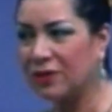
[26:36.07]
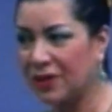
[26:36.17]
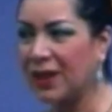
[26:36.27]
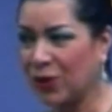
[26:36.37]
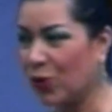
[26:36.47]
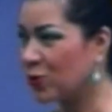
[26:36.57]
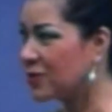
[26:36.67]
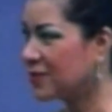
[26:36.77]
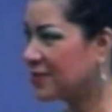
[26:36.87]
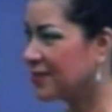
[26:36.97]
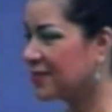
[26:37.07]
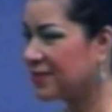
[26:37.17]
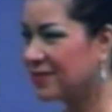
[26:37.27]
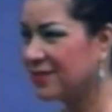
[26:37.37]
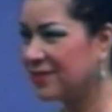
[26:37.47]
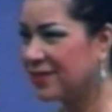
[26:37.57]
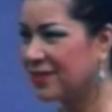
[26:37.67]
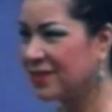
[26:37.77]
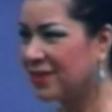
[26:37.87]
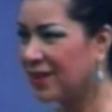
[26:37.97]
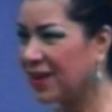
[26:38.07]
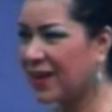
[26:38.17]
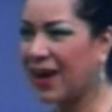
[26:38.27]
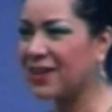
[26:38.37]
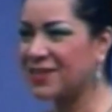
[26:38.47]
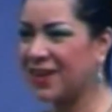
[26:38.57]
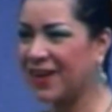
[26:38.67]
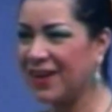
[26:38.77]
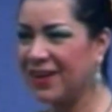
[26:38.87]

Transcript: de Dios, ¿qué hace?